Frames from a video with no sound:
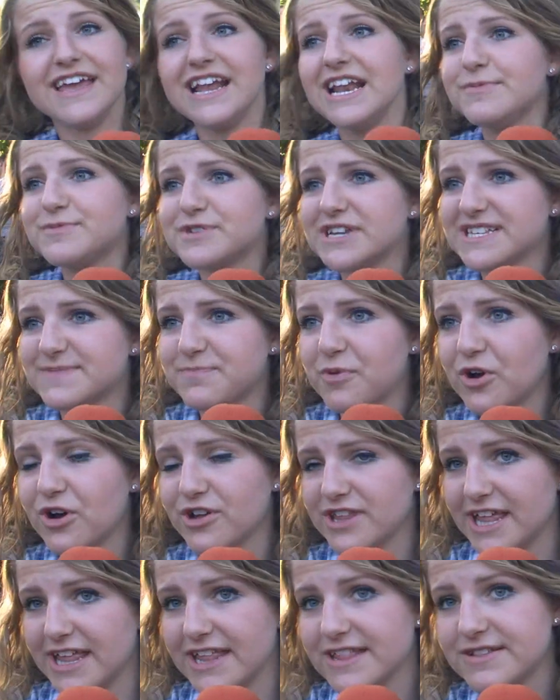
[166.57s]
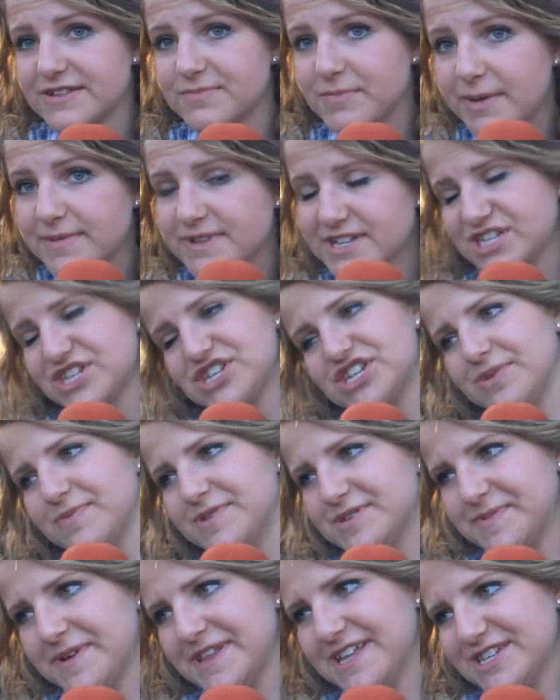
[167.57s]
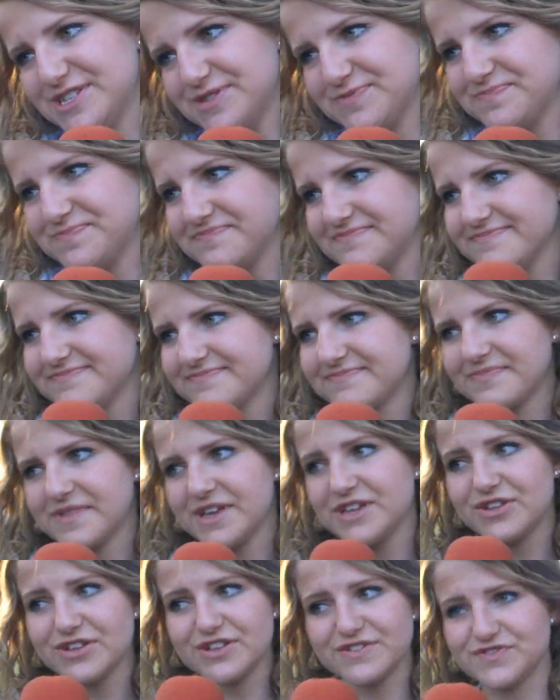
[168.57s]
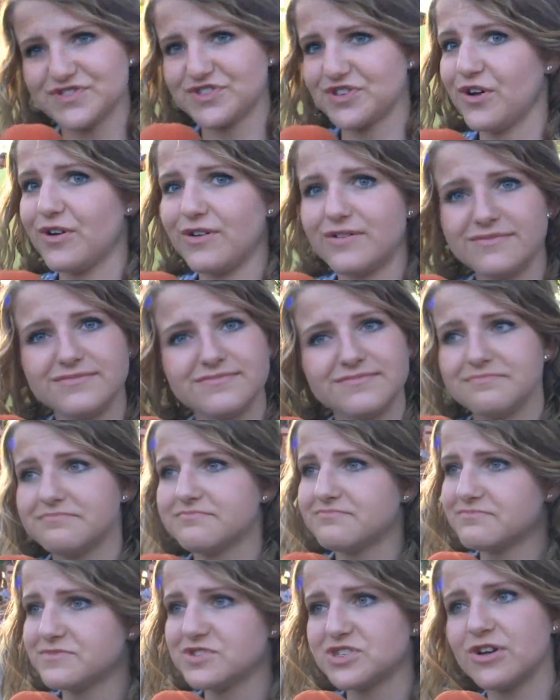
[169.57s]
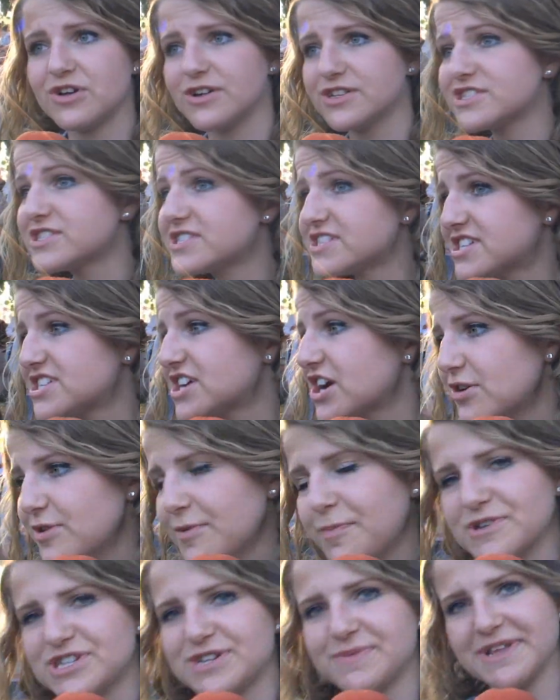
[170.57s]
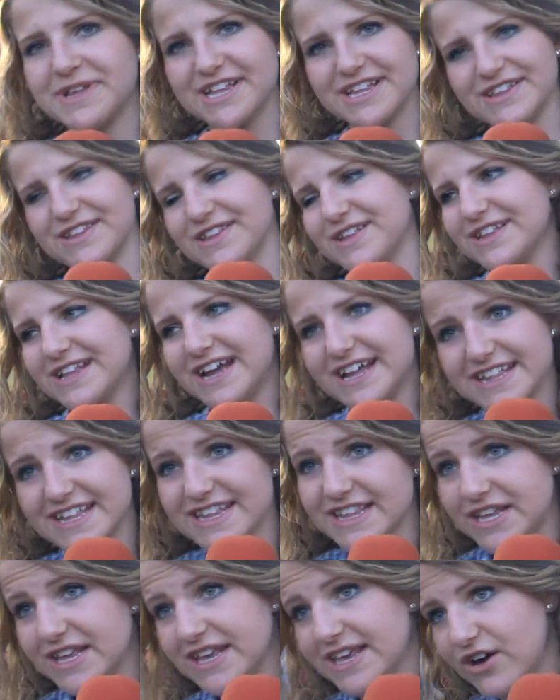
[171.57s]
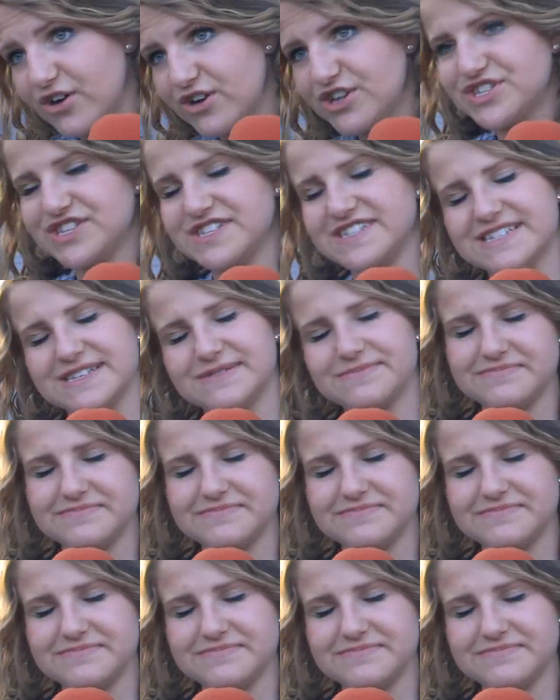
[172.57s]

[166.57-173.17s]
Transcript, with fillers: Najlepsza jest pogoda, mam nadzieję, że nie będzie padać. I to jest wszystko co, czego mi potrzeba na te, na te dni Oleśnicy.